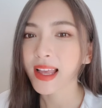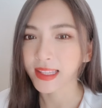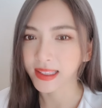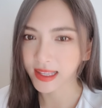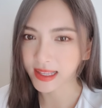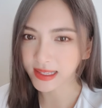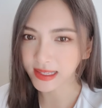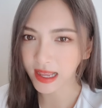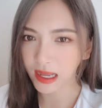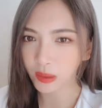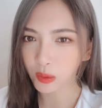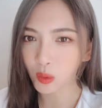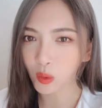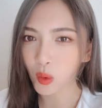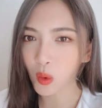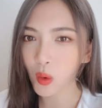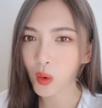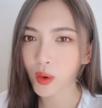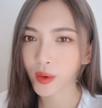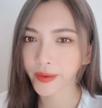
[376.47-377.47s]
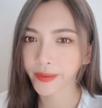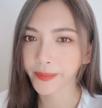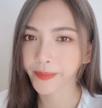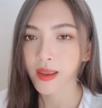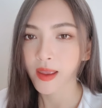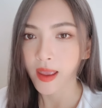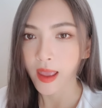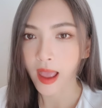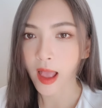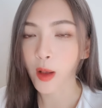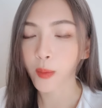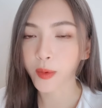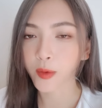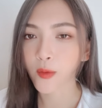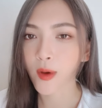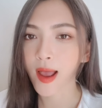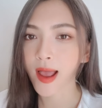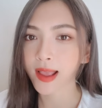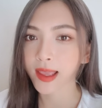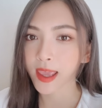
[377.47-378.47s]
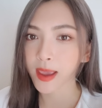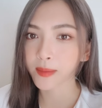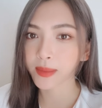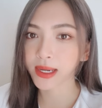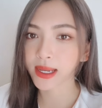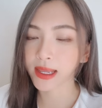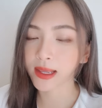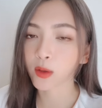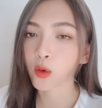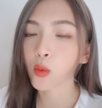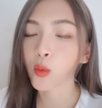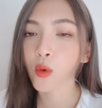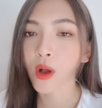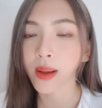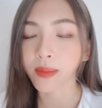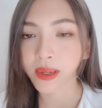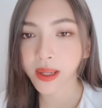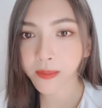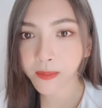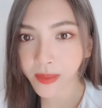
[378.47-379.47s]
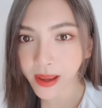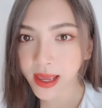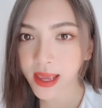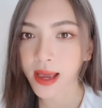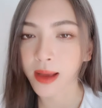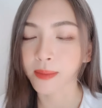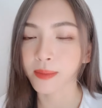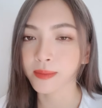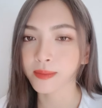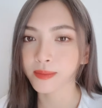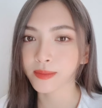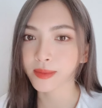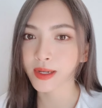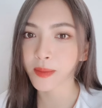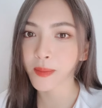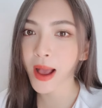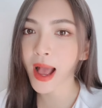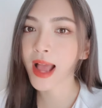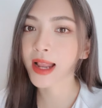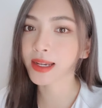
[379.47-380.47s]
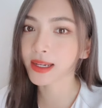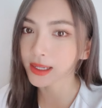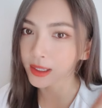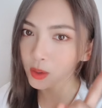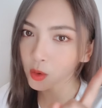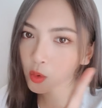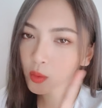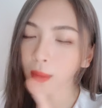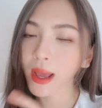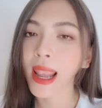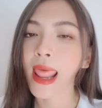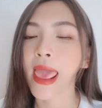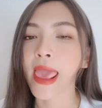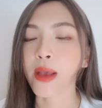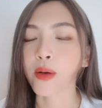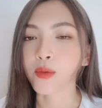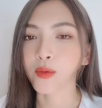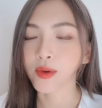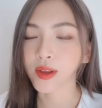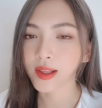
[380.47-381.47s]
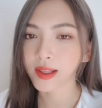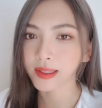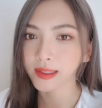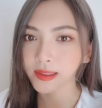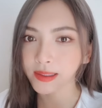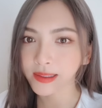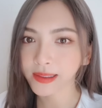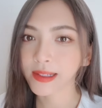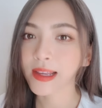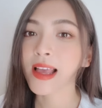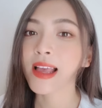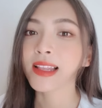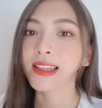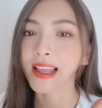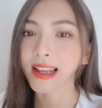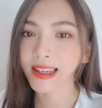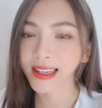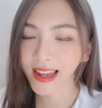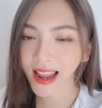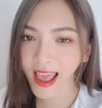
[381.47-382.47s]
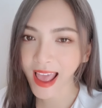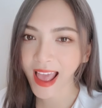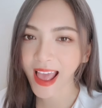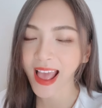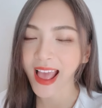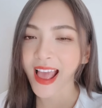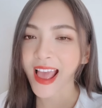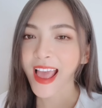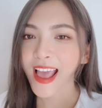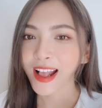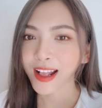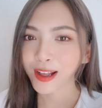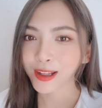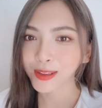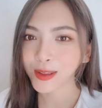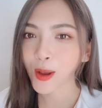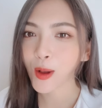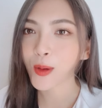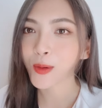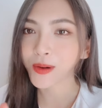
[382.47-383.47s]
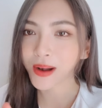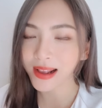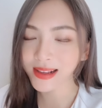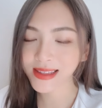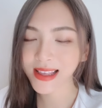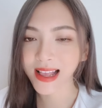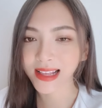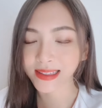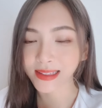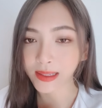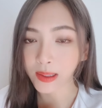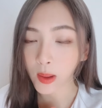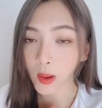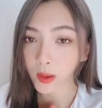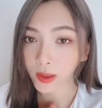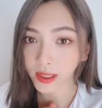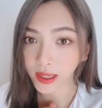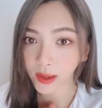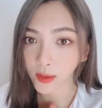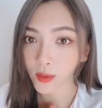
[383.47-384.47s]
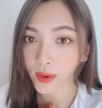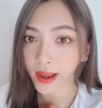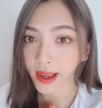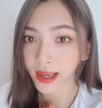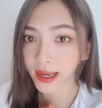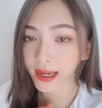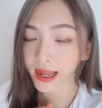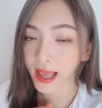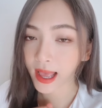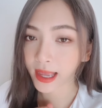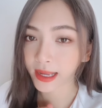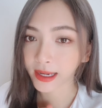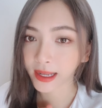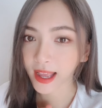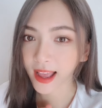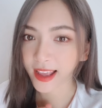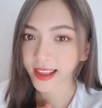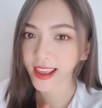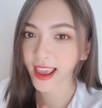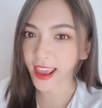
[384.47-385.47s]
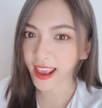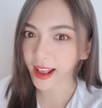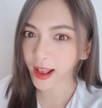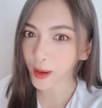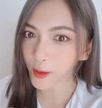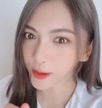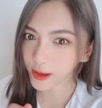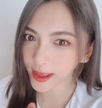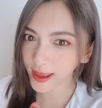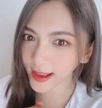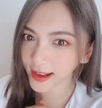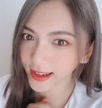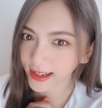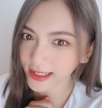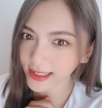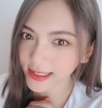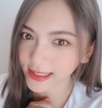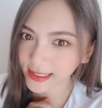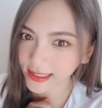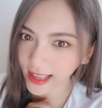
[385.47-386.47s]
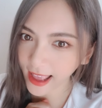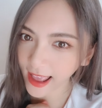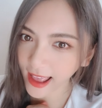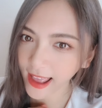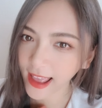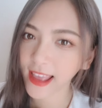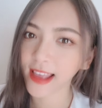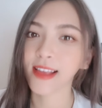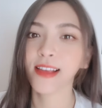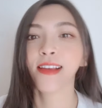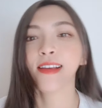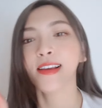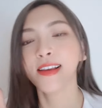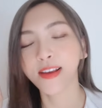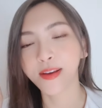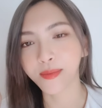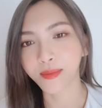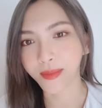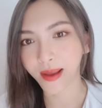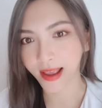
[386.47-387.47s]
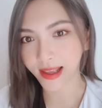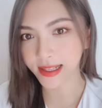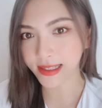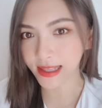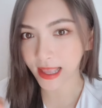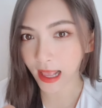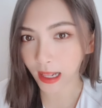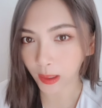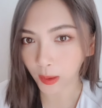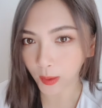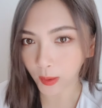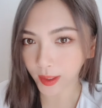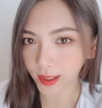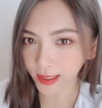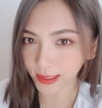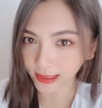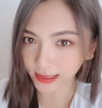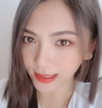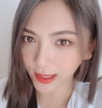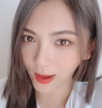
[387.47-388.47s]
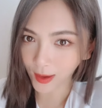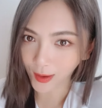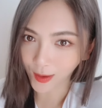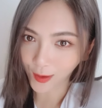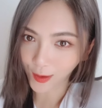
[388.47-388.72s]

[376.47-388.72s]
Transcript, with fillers: นะจ๊ะทุกคน เอาเป็นว่าเกมนี้กลุ่มความได้เปรียบในบ้านหนึ่งลูกมาแล้ว นัดหน้าก็ต้องรักษาสกอร์นี้ไว้ให้ได้นะคะ อย่าให้เขายิงนะจ๊ะไปจ้าลุยกันต่อ